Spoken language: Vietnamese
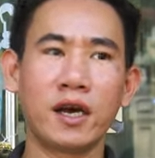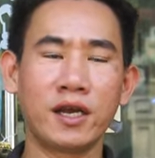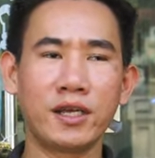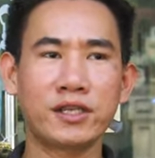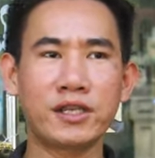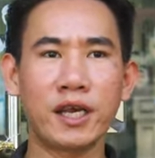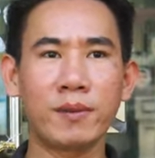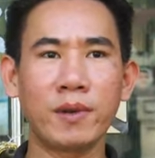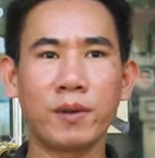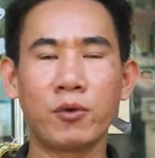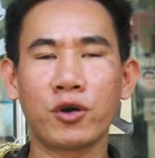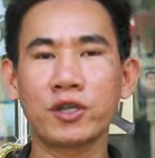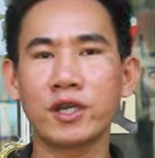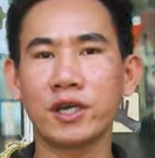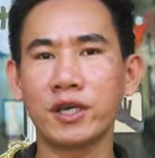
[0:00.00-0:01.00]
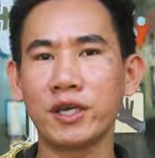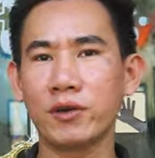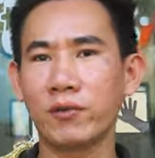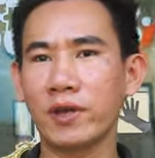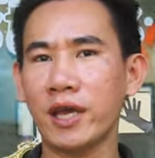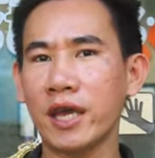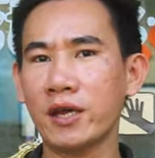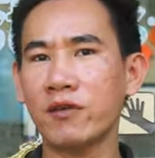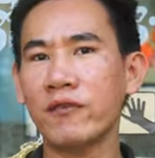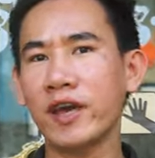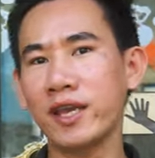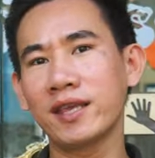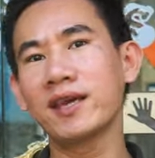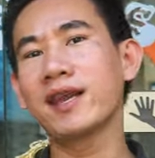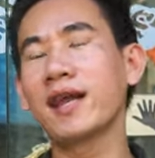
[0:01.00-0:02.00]
để xem là một cái thương hiệu nghe có
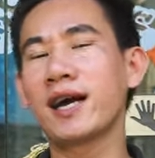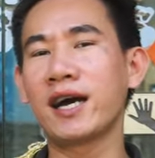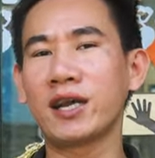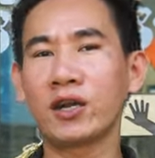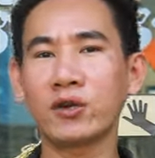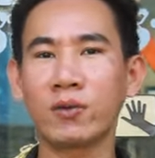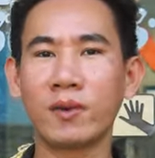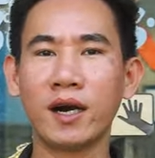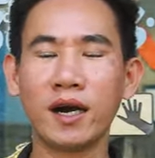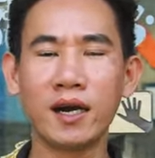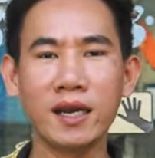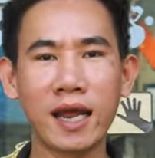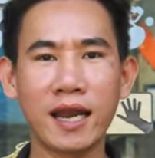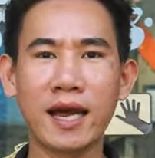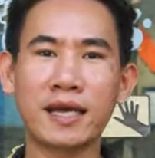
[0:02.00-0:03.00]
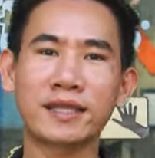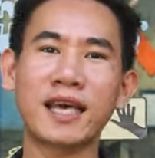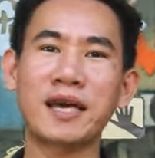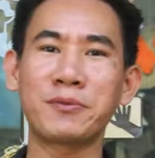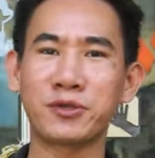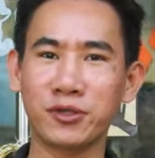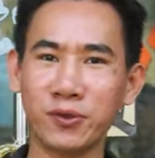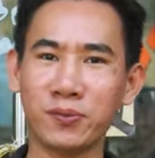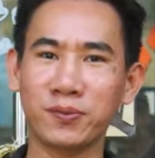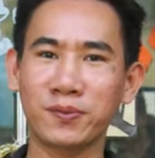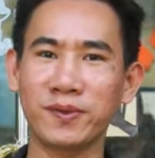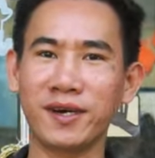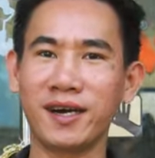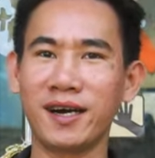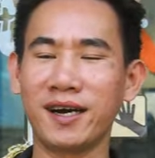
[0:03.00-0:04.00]
vẻ như là nó cũng hơi là lạ tai một chút
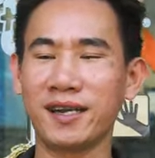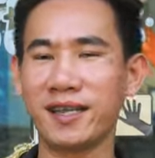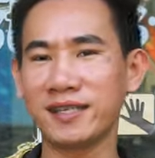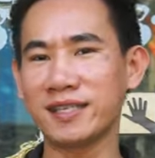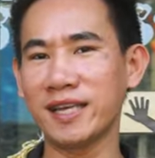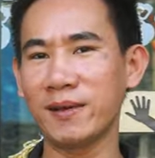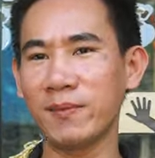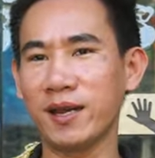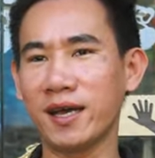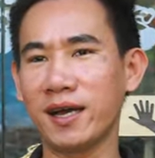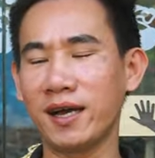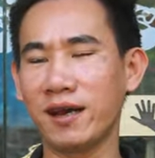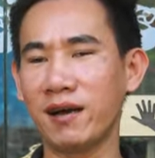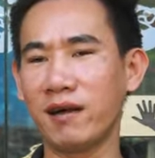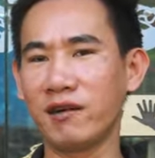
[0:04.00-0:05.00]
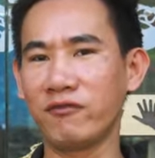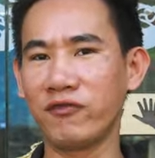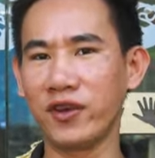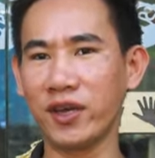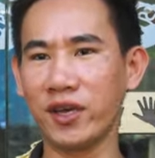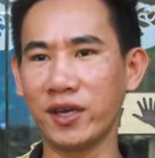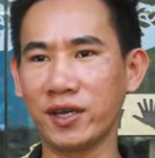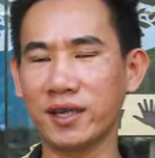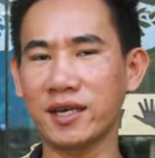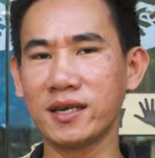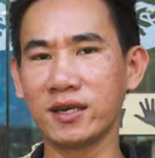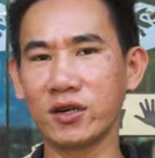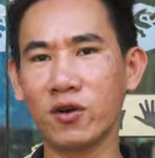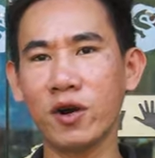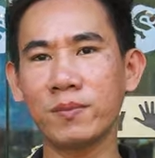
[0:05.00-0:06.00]
để xem là về
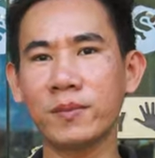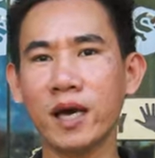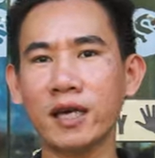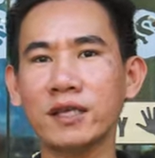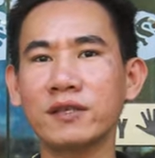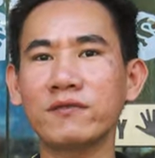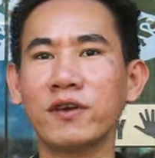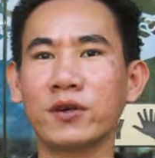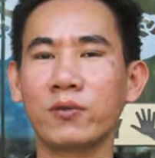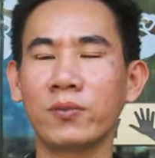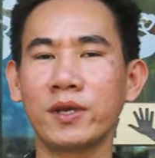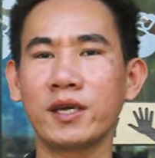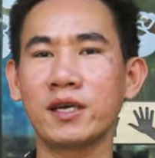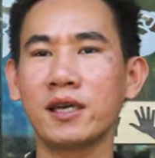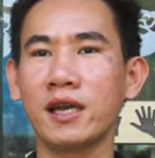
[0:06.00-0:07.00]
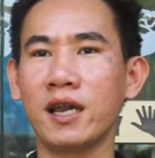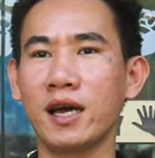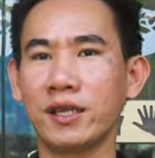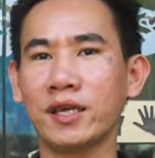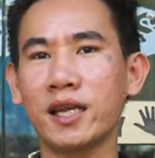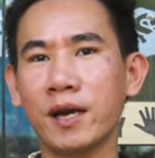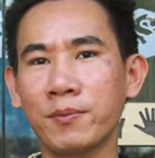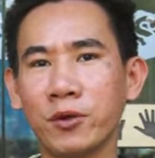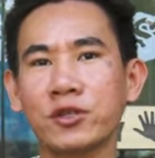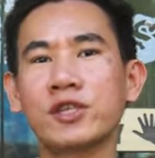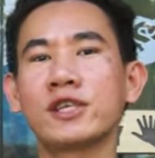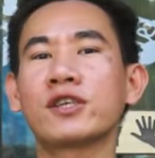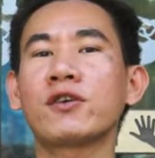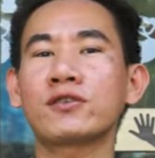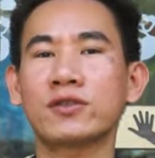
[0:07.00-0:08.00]
cường độ âm thanh và cũng như là chất âm nó
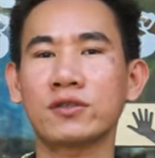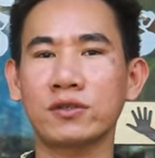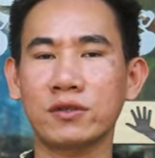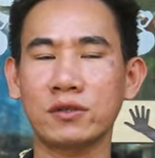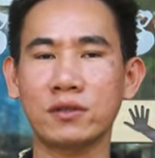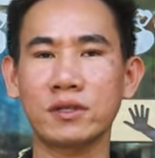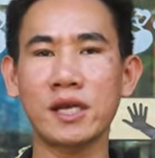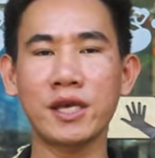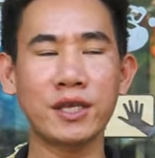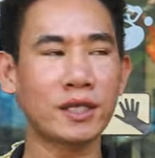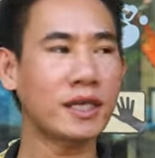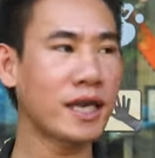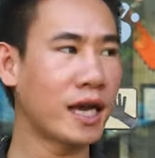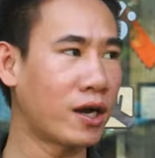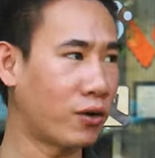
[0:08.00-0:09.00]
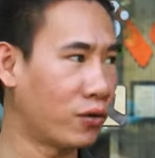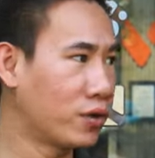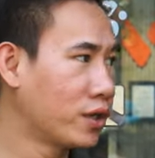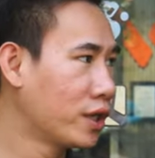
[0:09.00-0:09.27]
sẽ cho ra như thế nào